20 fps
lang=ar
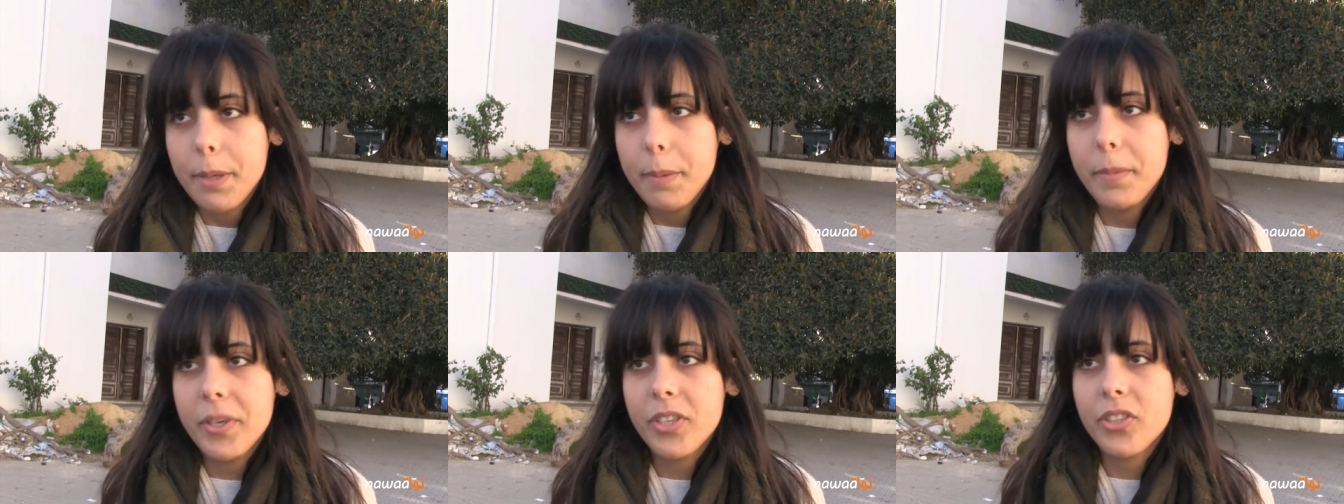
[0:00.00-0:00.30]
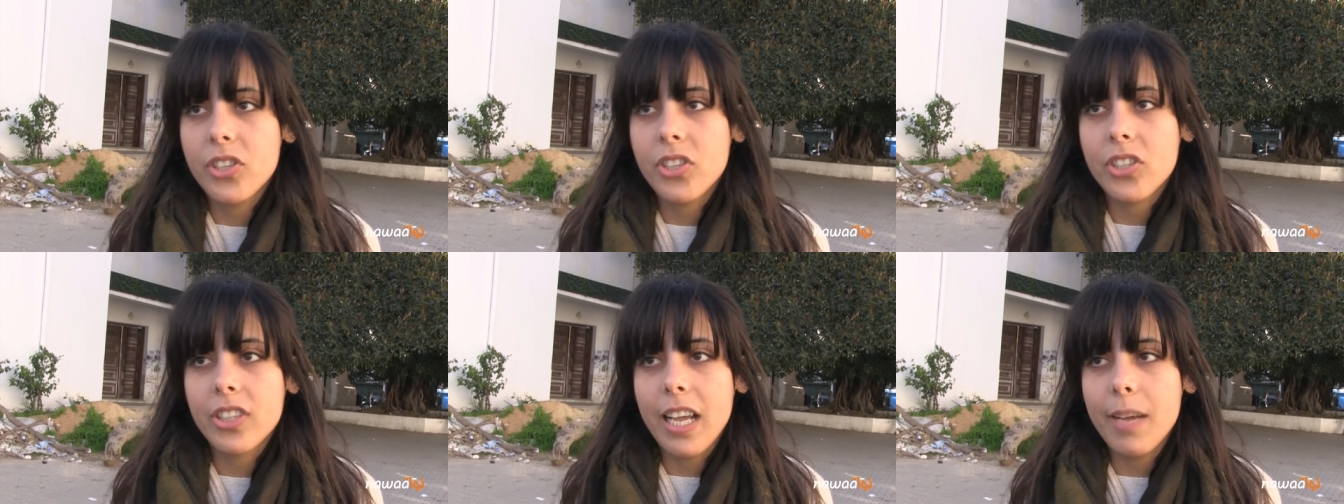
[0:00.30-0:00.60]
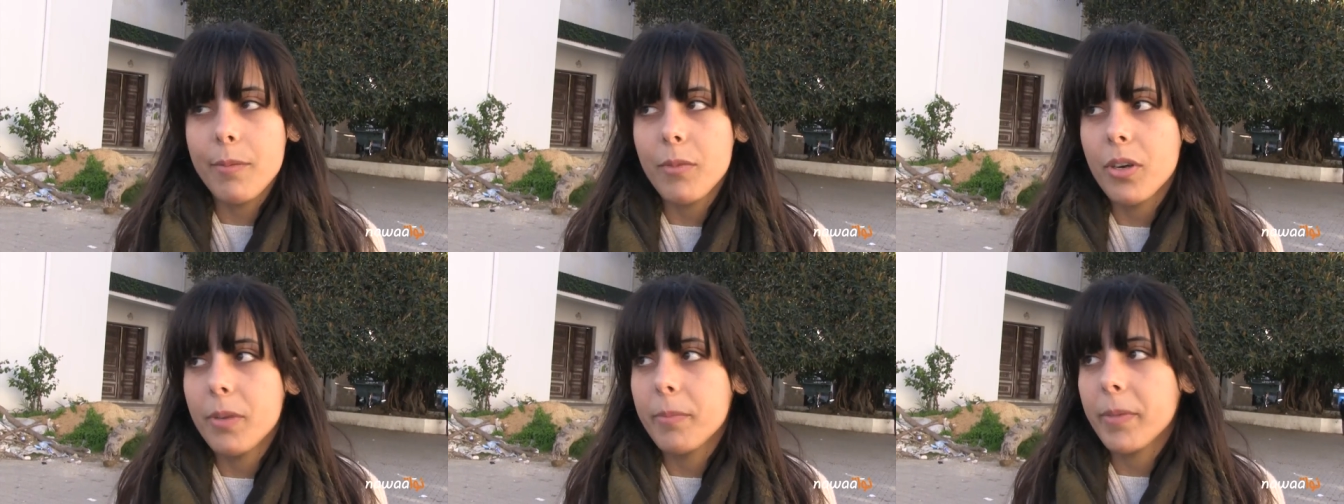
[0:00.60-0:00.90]
ما يجيش
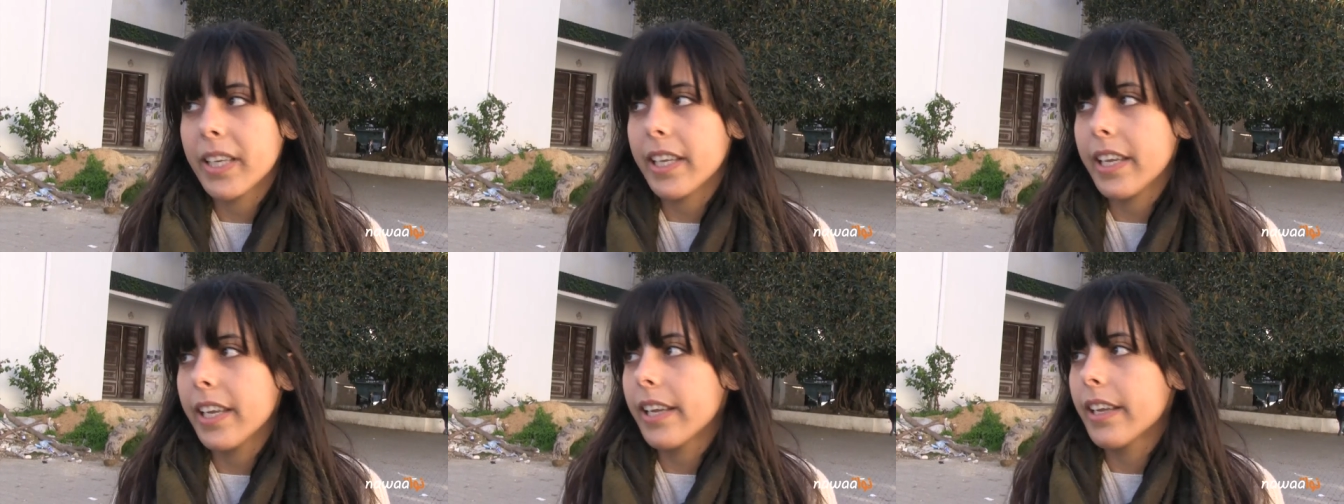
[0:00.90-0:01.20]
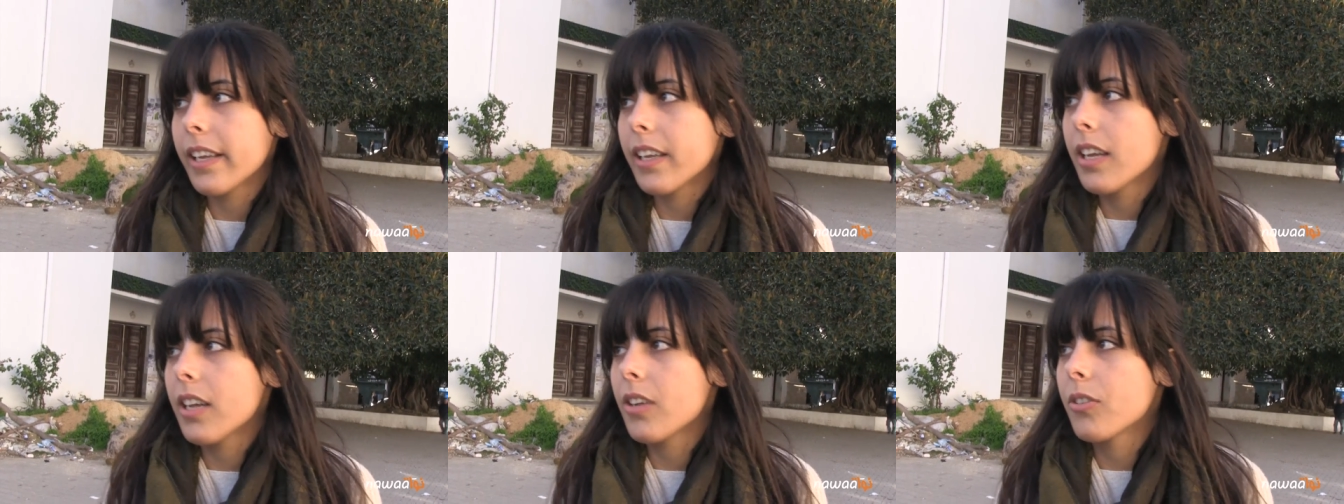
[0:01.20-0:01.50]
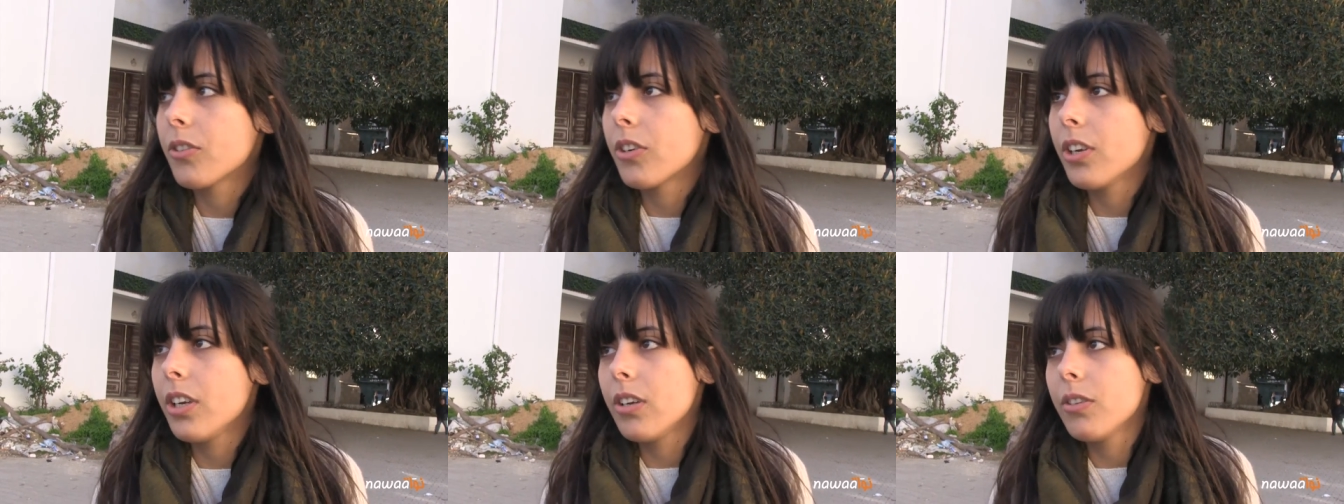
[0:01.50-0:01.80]
تعملوا مكاكا
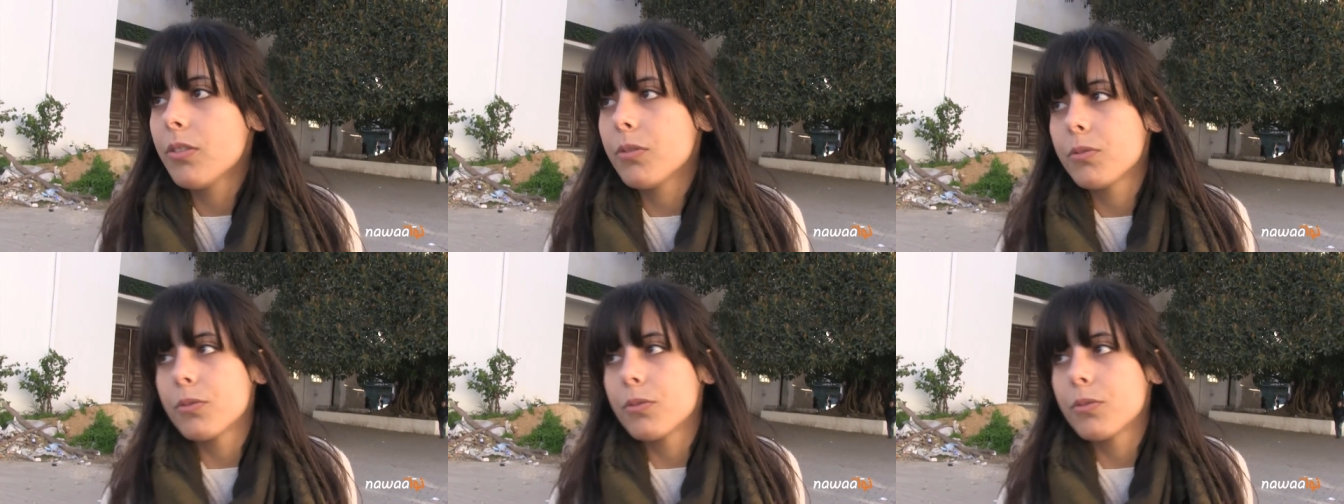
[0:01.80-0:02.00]
وكل